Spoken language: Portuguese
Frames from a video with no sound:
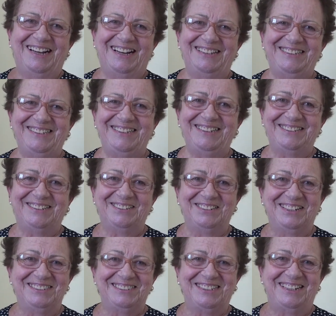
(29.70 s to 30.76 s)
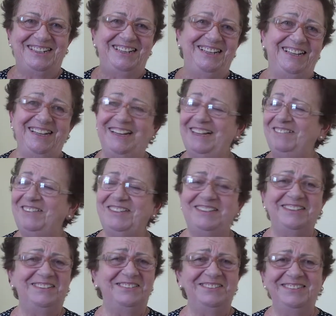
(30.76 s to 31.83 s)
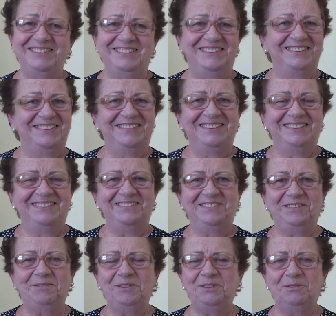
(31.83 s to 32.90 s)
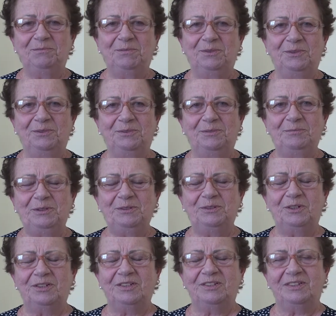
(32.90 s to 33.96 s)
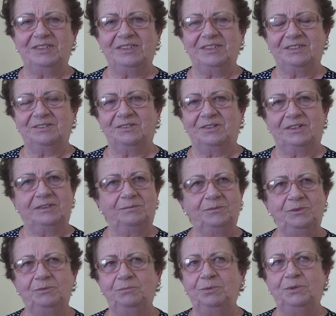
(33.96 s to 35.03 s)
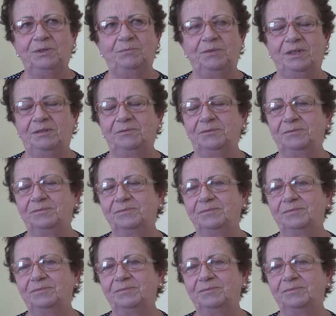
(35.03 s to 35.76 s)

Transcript: A diretora já ligava, então... Foi é muito bom, muito gostosa a escola, muito boa mesmo.